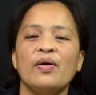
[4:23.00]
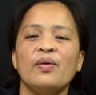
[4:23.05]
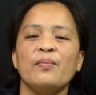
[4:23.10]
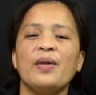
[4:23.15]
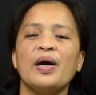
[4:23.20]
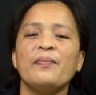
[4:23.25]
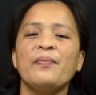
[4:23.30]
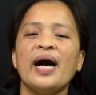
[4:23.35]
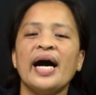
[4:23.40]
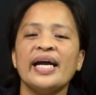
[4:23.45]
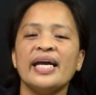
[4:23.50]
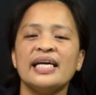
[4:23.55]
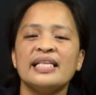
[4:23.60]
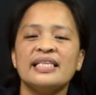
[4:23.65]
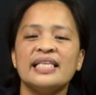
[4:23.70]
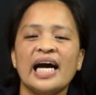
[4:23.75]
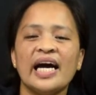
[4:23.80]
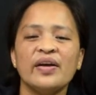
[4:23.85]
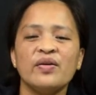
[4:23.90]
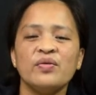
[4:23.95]

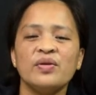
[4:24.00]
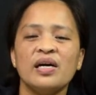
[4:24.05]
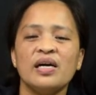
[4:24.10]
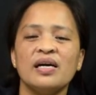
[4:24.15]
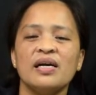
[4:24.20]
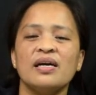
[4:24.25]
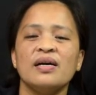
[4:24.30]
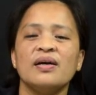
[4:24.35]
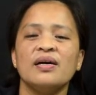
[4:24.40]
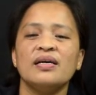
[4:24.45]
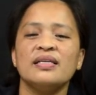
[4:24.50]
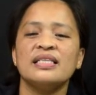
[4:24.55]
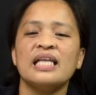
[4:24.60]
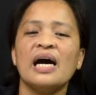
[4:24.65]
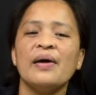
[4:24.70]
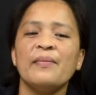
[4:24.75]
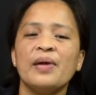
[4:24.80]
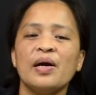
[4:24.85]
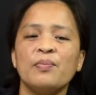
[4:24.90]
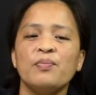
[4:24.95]
magbayad tayo ng
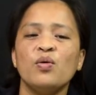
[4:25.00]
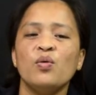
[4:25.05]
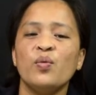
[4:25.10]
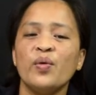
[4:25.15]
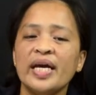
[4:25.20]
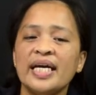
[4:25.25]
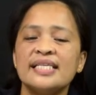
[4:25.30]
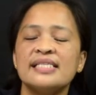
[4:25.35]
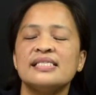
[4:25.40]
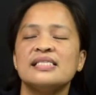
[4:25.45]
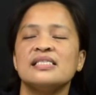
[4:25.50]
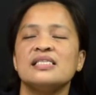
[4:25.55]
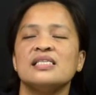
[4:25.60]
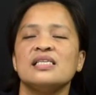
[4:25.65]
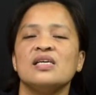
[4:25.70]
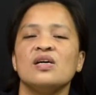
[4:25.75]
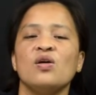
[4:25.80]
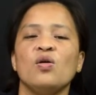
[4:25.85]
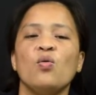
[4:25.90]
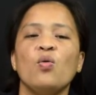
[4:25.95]
tamang buwis.
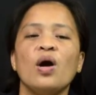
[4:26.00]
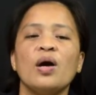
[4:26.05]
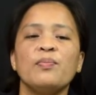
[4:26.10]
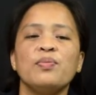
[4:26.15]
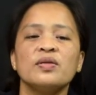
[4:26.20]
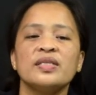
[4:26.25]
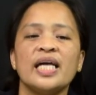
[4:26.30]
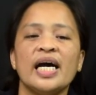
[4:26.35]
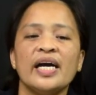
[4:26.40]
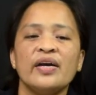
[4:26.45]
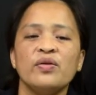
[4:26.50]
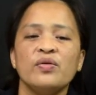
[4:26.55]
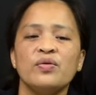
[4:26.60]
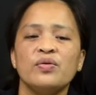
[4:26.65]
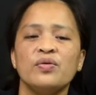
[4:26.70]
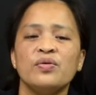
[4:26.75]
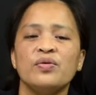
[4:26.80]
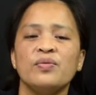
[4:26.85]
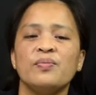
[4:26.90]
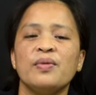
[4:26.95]
Huwag po
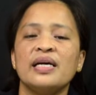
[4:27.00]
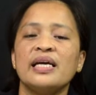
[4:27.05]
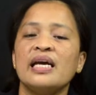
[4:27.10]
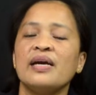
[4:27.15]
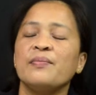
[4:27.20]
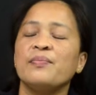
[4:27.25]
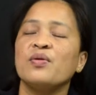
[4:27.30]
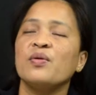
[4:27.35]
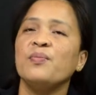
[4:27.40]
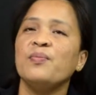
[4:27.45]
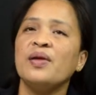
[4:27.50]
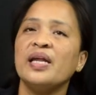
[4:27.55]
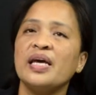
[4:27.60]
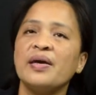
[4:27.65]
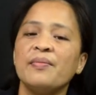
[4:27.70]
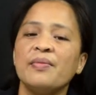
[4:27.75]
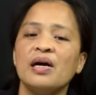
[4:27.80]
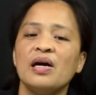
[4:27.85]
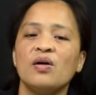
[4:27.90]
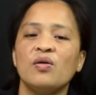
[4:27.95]
tayong maging
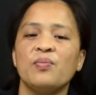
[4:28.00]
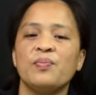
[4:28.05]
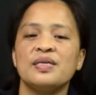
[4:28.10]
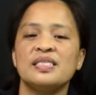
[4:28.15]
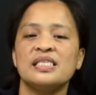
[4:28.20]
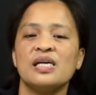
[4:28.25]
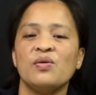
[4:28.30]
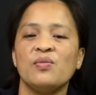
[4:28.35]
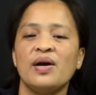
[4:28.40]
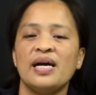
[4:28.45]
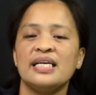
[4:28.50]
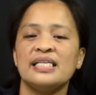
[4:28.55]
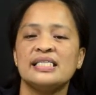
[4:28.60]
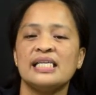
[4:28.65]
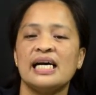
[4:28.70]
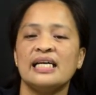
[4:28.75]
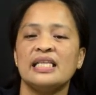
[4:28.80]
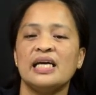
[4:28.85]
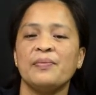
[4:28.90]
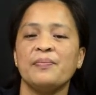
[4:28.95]
problema o pasaway
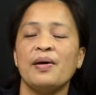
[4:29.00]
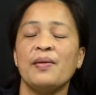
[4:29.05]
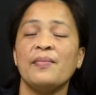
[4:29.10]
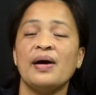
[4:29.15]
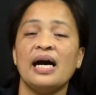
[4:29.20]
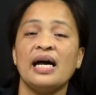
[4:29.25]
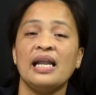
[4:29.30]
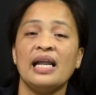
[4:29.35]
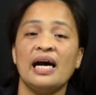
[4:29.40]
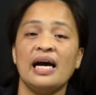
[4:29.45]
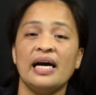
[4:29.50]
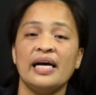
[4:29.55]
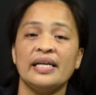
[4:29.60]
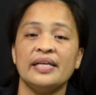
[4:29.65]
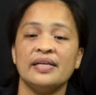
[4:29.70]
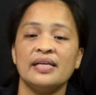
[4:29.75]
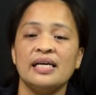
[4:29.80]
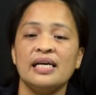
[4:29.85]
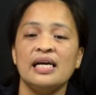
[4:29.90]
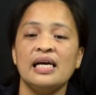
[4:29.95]
sa ating
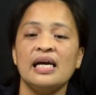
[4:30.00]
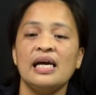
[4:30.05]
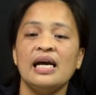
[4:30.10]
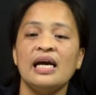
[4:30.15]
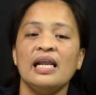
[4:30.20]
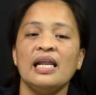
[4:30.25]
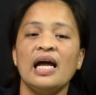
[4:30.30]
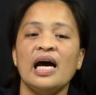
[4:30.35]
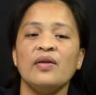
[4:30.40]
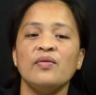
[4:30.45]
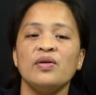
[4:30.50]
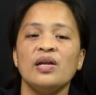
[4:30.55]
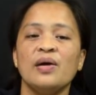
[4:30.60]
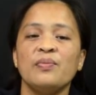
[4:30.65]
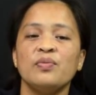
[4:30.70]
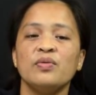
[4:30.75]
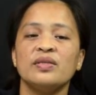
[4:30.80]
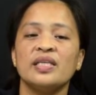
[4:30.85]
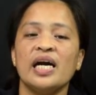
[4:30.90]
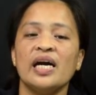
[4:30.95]
pamahalaan. Lalo na
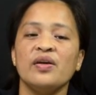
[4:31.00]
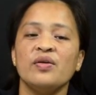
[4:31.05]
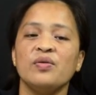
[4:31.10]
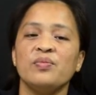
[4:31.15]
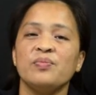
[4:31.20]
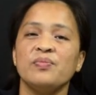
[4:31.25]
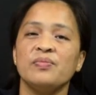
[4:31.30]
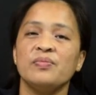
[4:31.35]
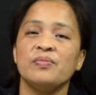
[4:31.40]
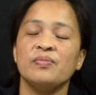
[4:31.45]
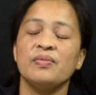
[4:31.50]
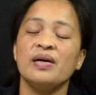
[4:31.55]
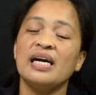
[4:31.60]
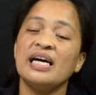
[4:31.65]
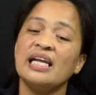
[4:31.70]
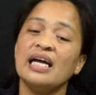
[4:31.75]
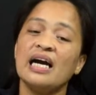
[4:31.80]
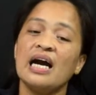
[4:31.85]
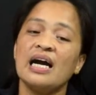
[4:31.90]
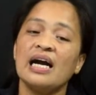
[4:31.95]
po tayong
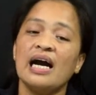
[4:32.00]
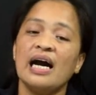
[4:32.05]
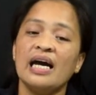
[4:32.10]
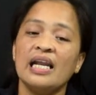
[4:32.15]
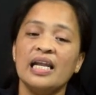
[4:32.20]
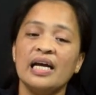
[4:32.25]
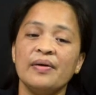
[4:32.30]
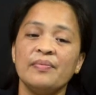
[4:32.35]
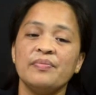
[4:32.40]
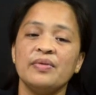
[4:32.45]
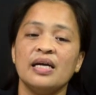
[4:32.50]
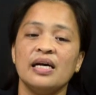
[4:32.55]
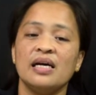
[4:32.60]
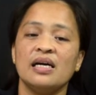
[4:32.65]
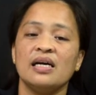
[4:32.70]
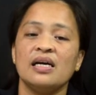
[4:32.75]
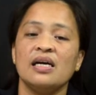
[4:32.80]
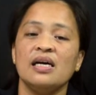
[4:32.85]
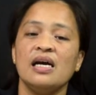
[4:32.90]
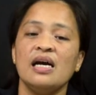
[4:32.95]
mga nakakaalam ng
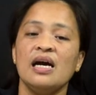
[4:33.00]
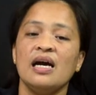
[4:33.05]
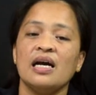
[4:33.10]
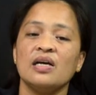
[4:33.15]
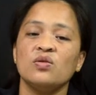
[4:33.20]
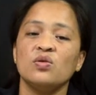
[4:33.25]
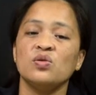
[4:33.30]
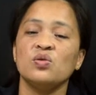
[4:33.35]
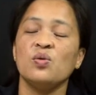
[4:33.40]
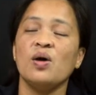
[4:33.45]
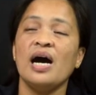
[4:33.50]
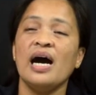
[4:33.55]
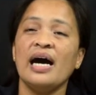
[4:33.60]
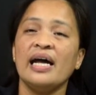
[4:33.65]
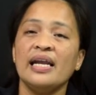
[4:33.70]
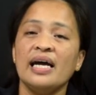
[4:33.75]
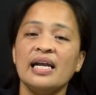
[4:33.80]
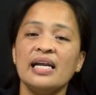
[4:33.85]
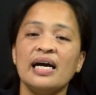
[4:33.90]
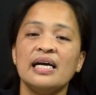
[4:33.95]

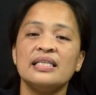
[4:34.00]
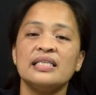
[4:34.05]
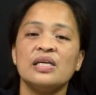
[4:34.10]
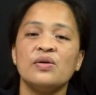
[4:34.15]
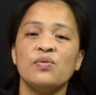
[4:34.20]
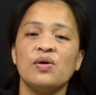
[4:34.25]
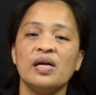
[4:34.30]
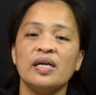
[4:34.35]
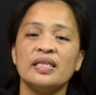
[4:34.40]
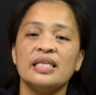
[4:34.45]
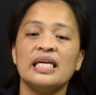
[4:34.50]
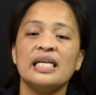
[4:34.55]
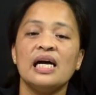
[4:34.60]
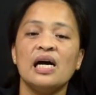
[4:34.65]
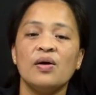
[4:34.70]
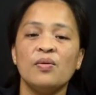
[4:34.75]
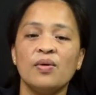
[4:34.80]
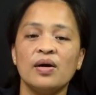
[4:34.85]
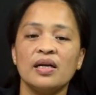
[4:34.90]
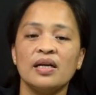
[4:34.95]
katotohanan at
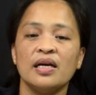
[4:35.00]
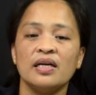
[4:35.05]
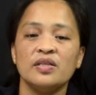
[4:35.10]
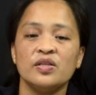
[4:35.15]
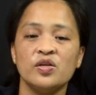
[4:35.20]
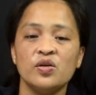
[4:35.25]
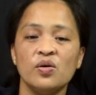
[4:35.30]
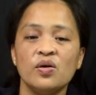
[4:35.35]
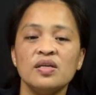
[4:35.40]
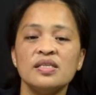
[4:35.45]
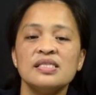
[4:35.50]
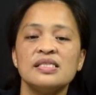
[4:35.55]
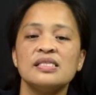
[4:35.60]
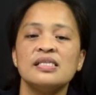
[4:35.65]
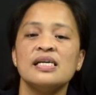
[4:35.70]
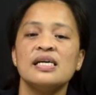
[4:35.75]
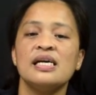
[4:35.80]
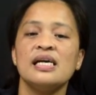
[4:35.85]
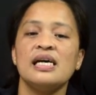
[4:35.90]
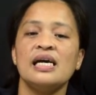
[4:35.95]
tinawag ng Diyos
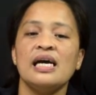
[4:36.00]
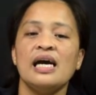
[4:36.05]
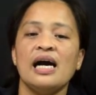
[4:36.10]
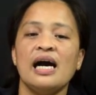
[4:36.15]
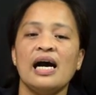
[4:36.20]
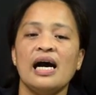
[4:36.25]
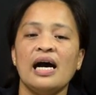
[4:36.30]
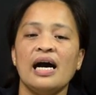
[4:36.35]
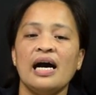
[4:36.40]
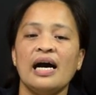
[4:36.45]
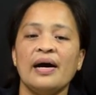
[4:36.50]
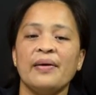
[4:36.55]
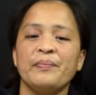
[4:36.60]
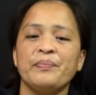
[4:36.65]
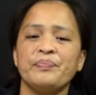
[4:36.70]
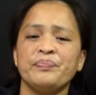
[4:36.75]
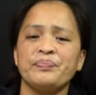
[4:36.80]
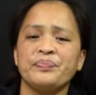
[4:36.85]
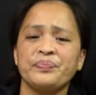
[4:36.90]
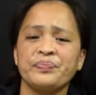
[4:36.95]

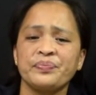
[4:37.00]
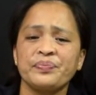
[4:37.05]
um,